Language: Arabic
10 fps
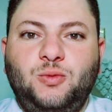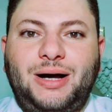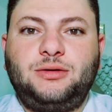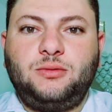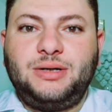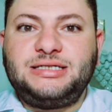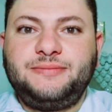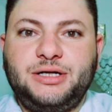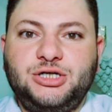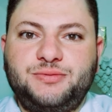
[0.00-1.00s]
لوحده
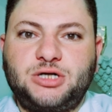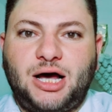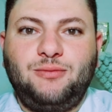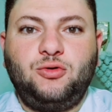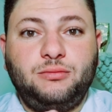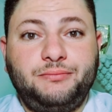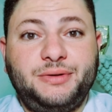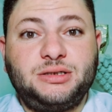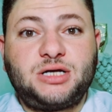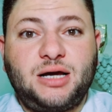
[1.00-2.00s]
لازم يجيب صاحبه
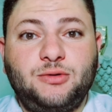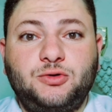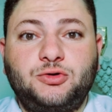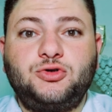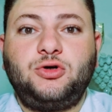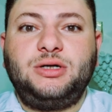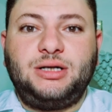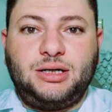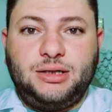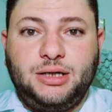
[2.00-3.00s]
مين صاحب الكورتيزون
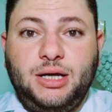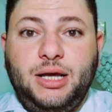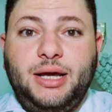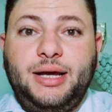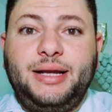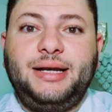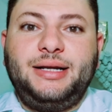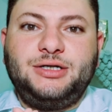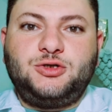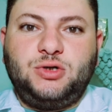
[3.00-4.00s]

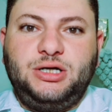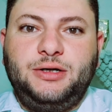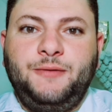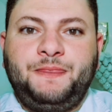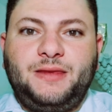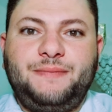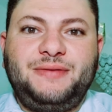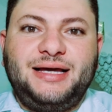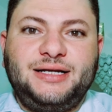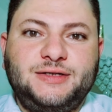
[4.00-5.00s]
الانسولين
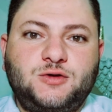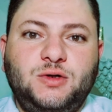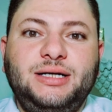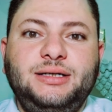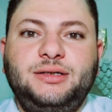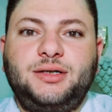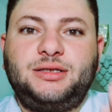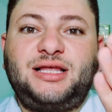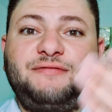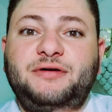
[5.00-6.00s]
يبدا الانسولين
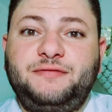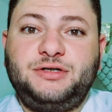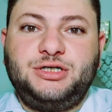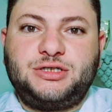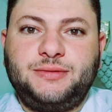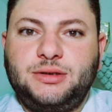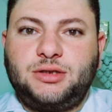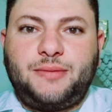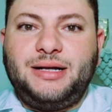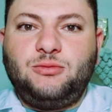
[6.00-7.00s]
يرتفع في الجسم
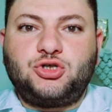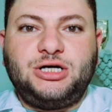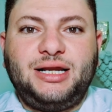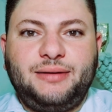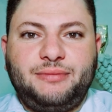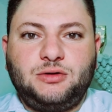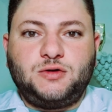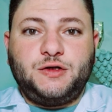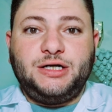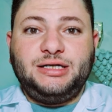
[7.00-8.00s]
طب ايه المشكله لما
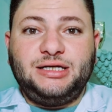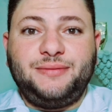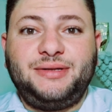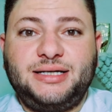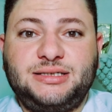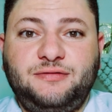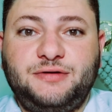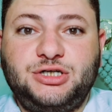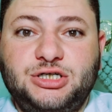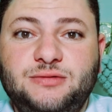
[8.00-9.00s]
الانسولين يبدا يزيد في
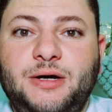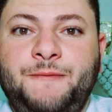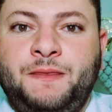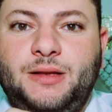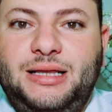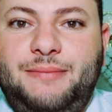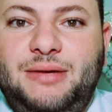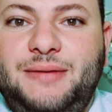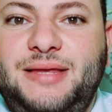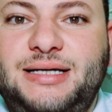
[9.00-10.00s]
الجسم لما
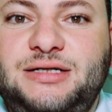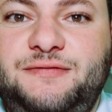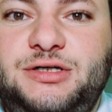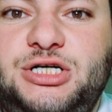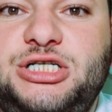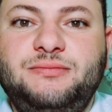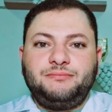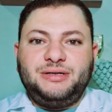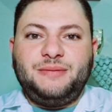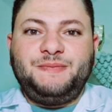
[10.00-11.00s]
يبدا يزيد في الجسم
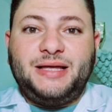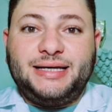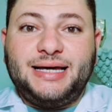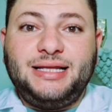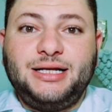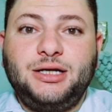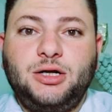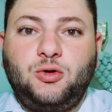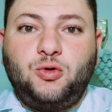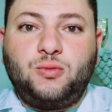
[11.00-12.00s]
بيبدا يقلل
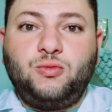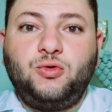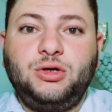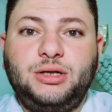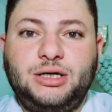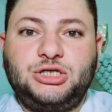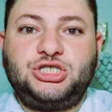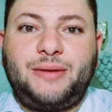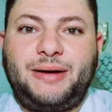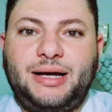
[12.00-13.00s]
هرمون
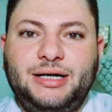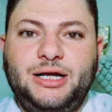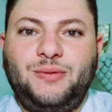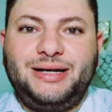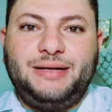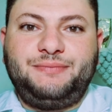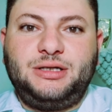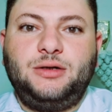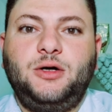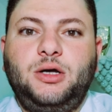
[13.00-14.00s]
الشبع اللي هو
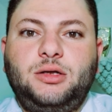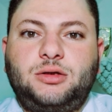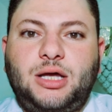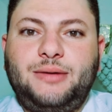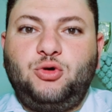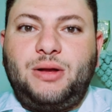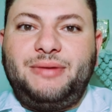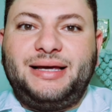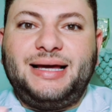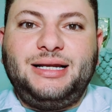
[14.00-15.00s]
الليبتين طيب
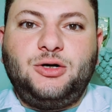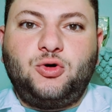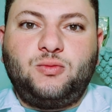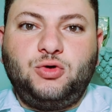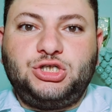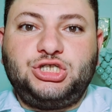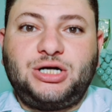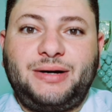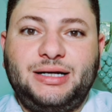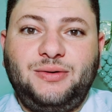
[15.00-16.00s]
ولما يقلل هرمون
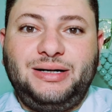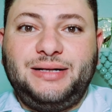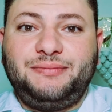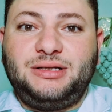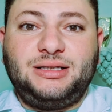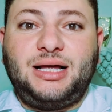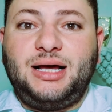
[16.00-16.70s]
الشبع اللي هو الليبتين ده